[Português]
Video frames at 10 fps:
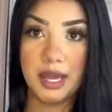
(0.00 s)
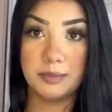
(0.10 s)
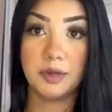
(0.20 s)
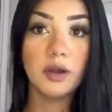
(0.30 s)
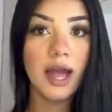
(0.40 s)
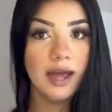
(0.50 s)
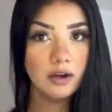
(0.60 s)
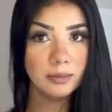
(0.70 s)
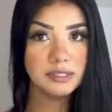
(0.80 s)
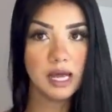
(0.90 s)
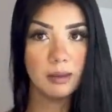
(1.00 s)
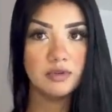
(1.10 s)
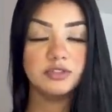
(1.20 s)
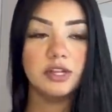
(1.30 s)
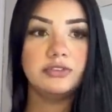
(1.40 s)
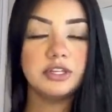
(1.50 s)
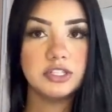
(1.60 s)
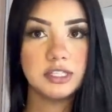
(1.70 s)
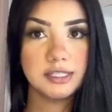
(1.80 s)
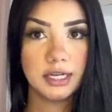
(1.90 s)
Porque eu quero começar a minha vida
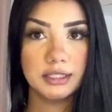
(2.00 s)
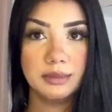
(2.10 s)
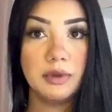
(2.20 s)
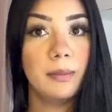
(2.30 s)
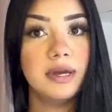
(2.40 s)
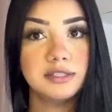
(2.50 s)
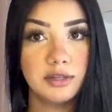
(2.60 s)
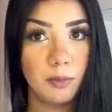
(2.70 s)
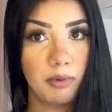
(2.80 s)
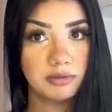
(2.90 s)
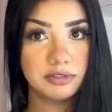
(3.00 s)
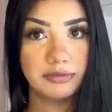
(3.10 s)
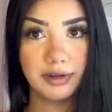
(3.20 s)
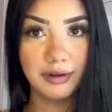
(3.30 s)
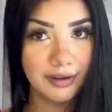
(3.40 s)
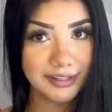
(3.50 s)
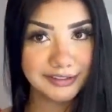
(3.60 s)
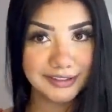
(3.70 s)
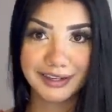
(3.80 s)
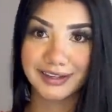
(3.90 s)
fitness na academia, mas eu tenho um pouco de vergonha de
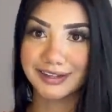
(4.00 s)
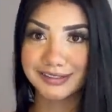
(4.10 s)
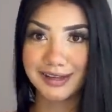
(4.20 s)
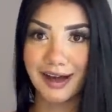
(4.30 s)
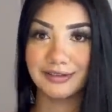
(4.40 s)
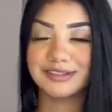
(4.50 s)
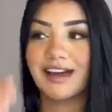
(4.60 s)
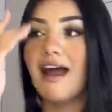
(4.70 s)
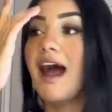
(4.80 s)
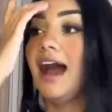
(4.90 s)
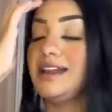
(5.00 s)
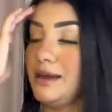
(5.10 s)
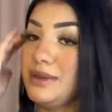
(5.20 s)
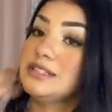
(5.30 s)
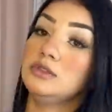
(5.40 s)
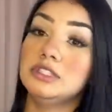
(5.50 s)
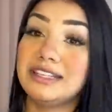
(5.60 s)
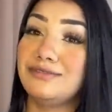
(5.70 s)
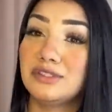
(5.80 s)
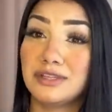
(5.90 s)
ir com aquelas calças. Ainda mais quando eu
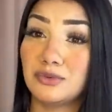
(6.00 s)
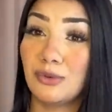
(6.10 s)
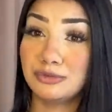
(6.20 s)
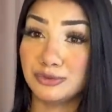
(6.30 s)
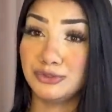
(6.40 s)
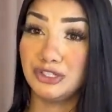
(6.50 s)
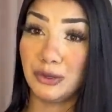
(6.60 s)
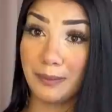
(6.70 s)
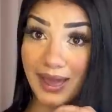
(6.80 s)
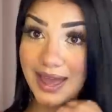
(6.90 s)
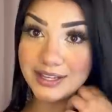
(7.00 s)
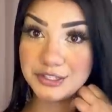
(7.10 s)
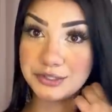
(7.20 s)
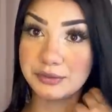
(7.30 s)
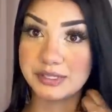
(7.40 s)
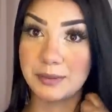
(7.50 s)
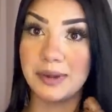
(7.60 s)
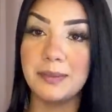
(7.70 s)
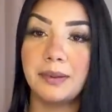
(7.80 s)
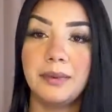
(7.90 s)
tava usando o conjuntinho bege, eu usei pra
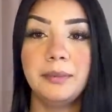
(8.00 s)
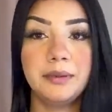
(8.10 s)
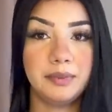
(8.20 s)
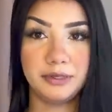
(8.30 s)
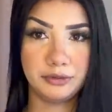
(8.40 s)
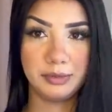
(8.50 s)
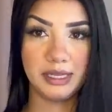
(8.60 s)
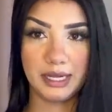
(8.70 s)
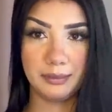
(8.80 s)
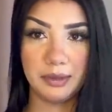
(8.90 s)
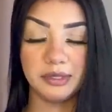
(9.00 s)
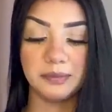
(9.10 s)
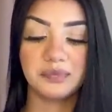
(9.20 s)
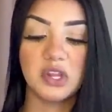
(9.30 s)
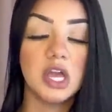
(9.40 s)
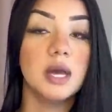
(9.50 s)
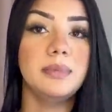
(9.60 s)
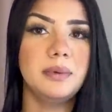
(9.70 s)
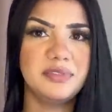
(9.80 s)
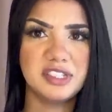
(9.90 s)
ir pra minha mãe, pra dormir lá na minha mãe.
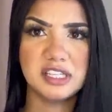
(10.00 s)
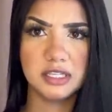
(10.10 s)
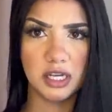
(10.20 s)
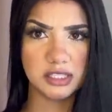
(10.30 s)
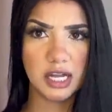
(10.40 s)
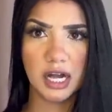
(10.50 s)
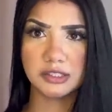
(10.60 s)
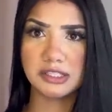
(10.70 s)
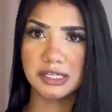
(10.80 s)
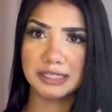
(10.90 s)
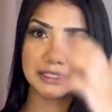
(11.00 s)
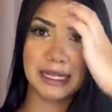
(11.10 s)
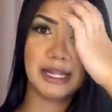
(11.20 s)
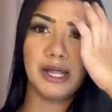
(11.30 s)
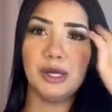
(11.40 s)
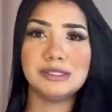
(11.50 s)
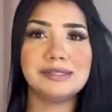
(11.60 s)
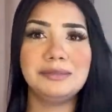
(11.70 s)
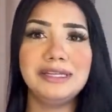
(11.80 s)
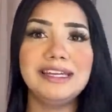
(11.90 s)
Minha mãe falou assim, nossa, que calça escandalosa,
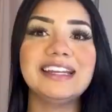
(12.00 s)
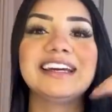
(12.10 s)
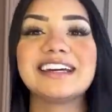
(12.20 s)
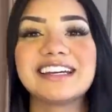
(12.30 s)
menina.